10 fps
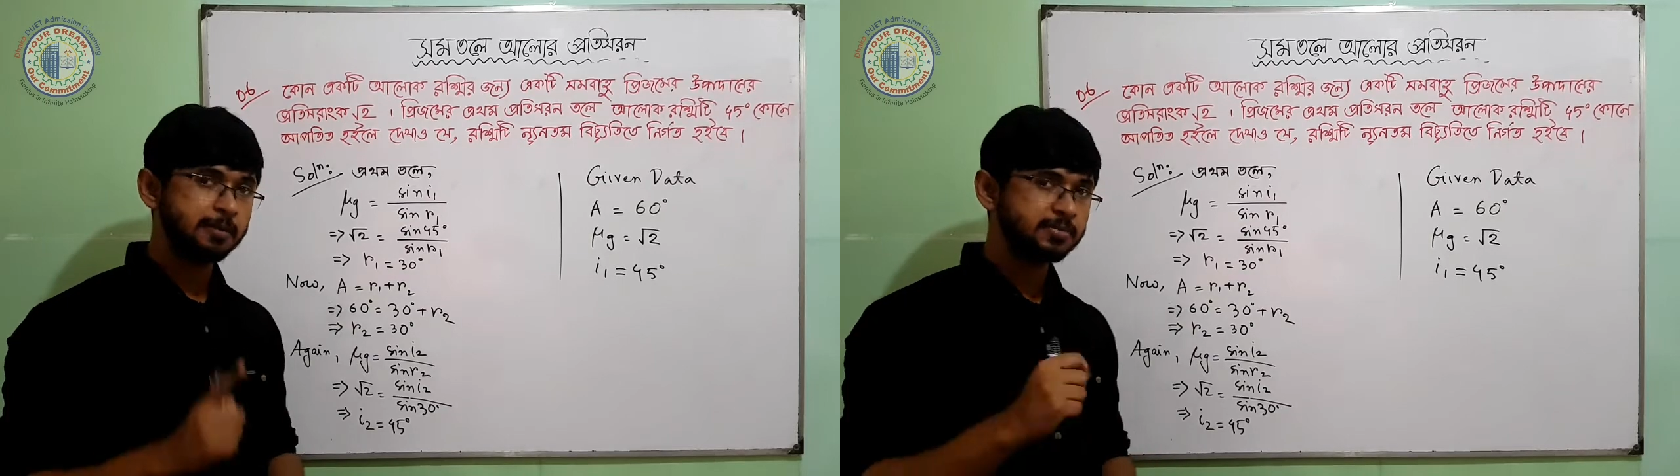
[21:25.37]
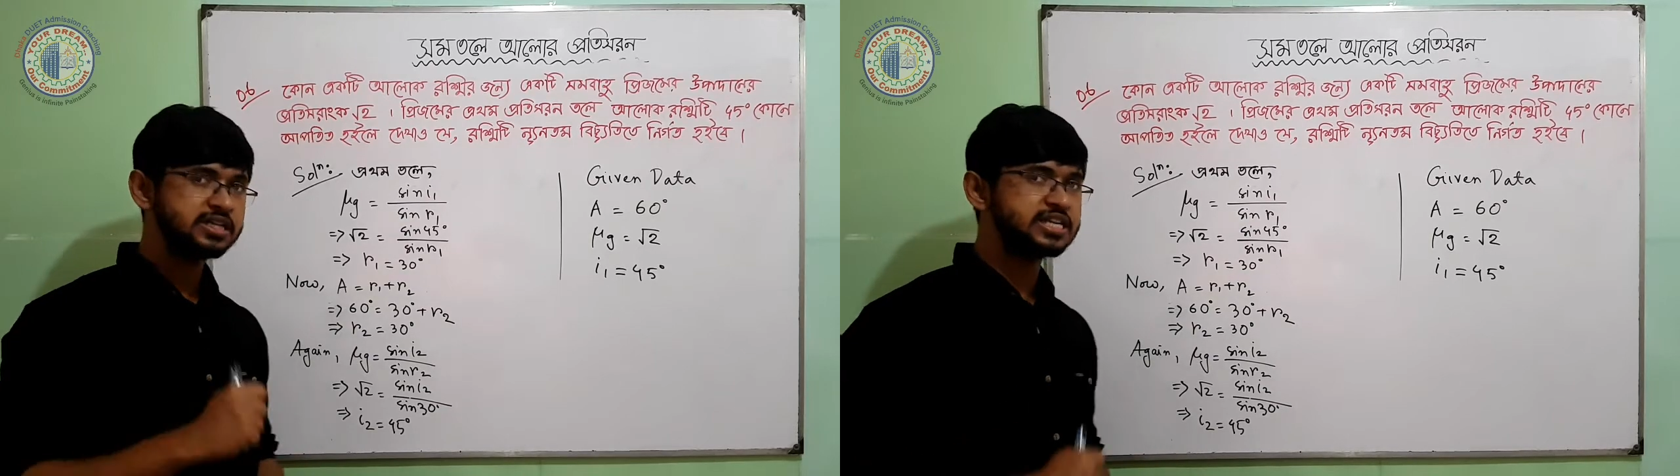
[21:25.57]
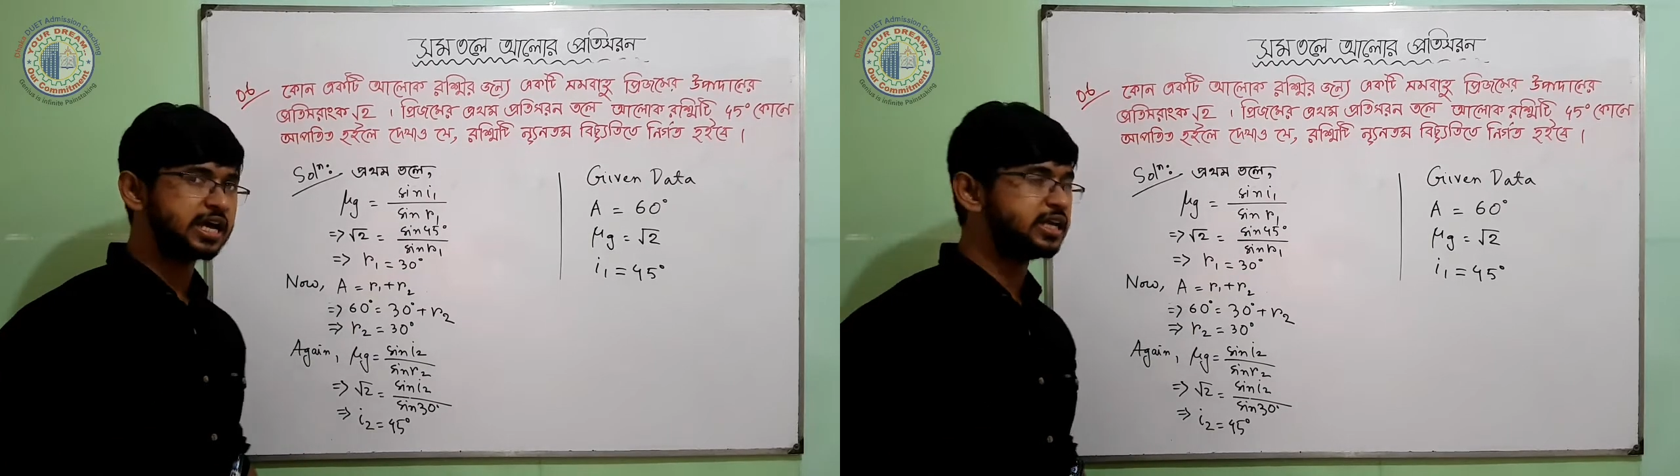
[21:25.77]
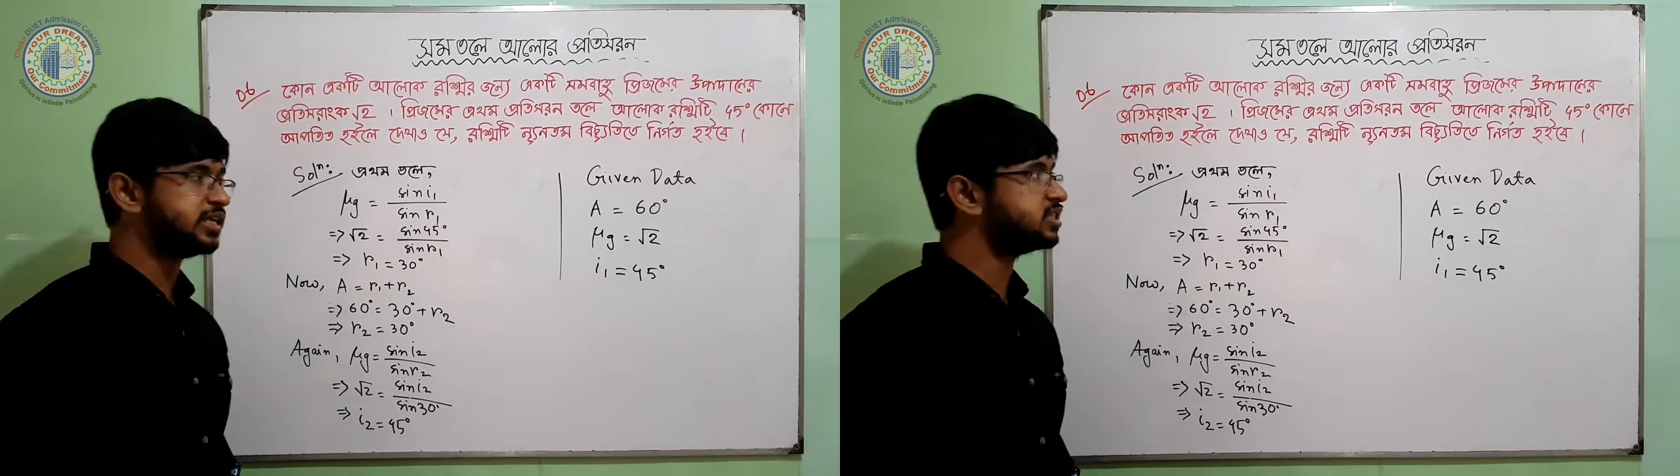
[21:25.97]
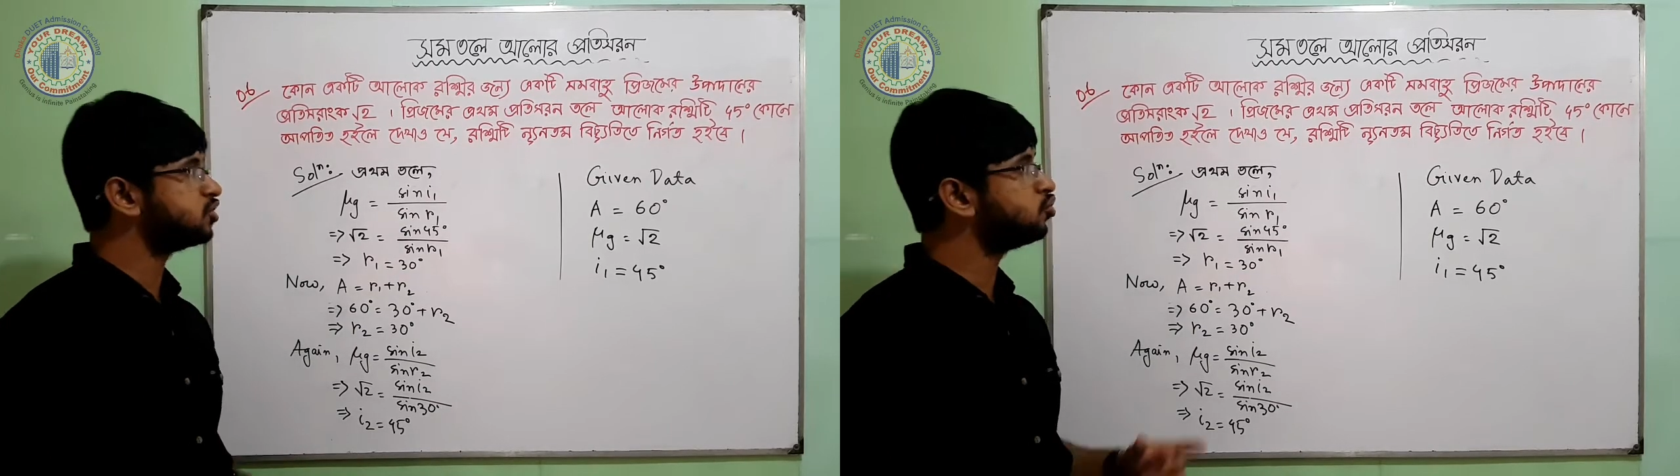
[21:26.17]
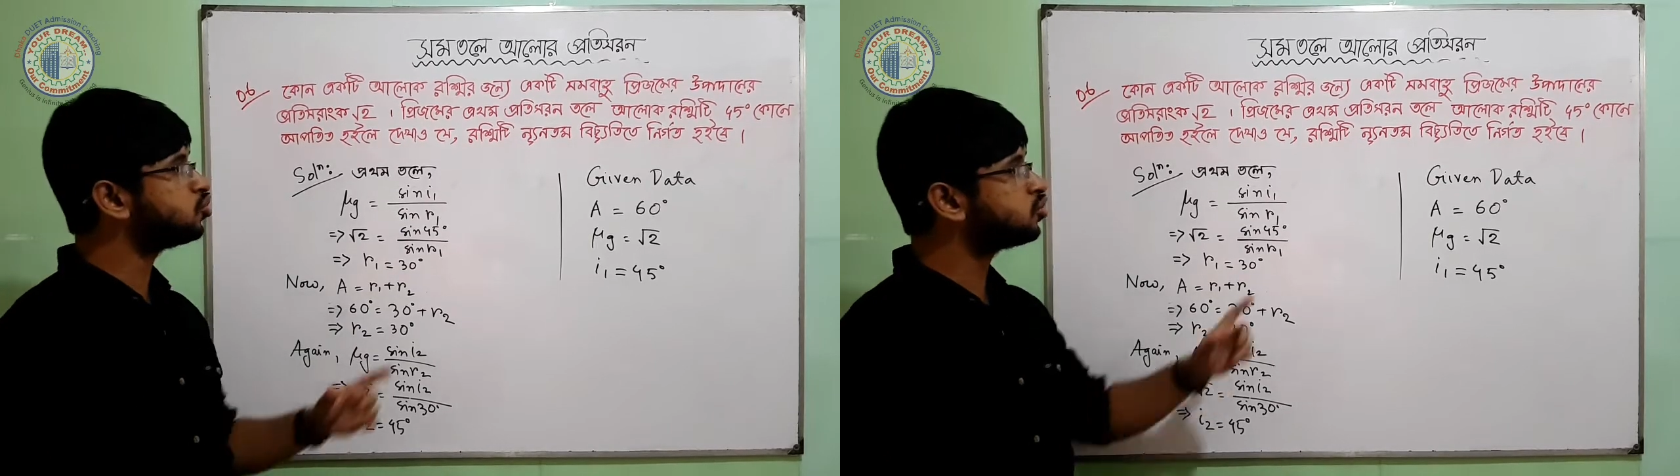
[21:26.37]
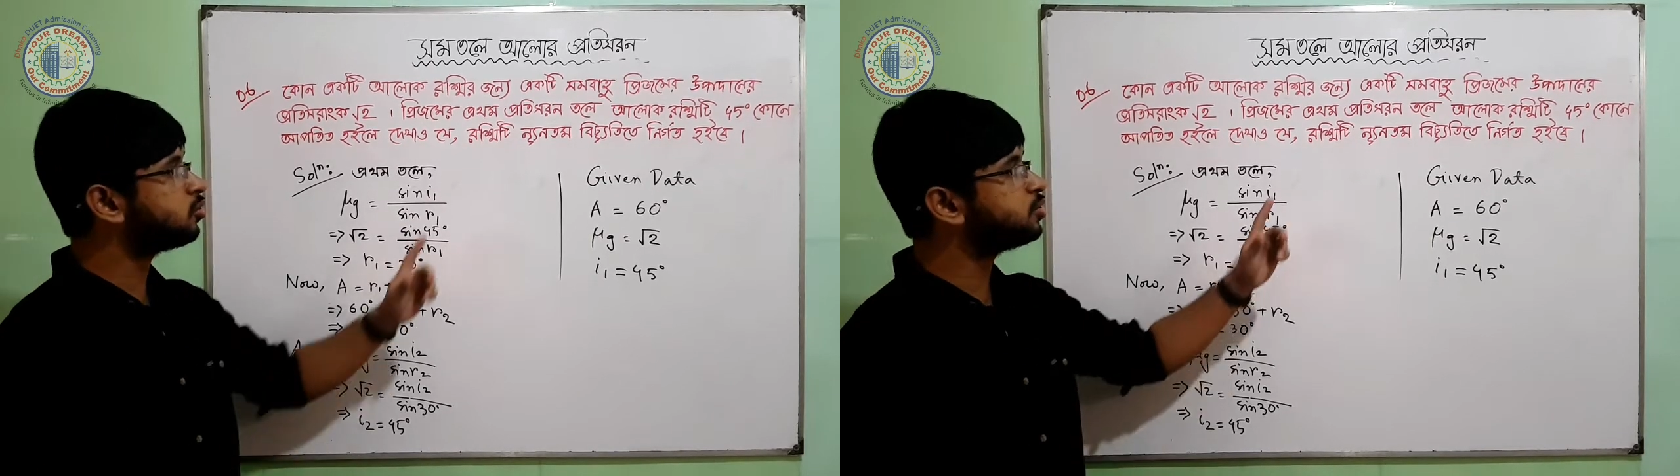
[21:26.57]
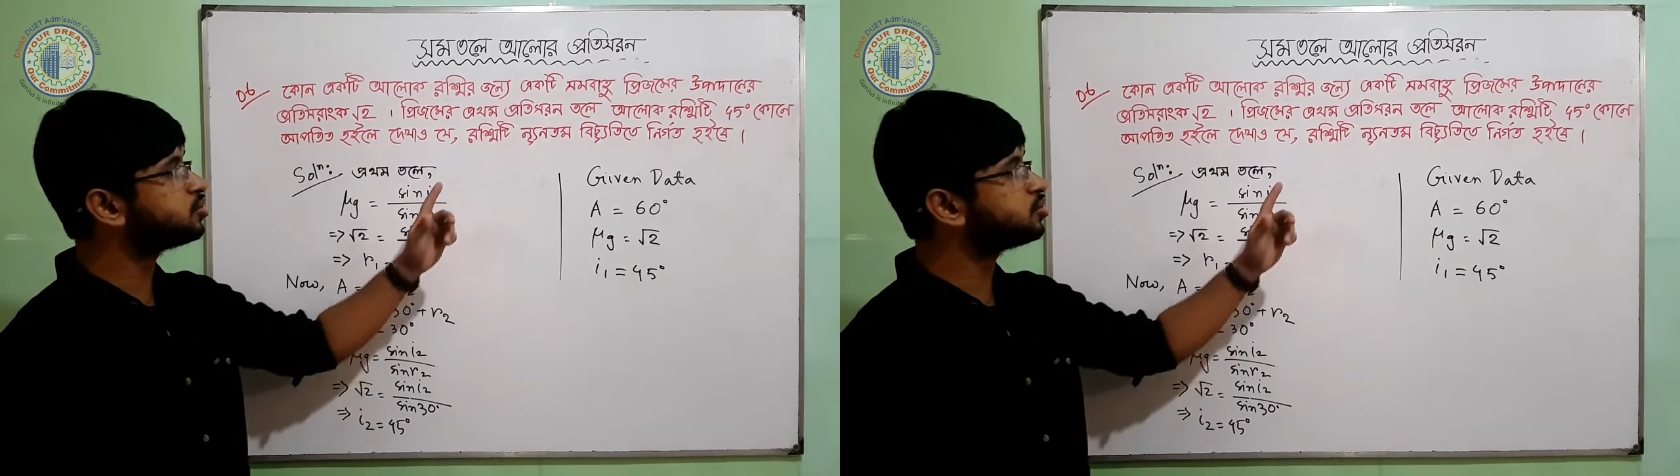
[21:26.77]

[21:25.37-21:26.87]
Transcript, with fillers: আমরা জানি যে ন্যূনতম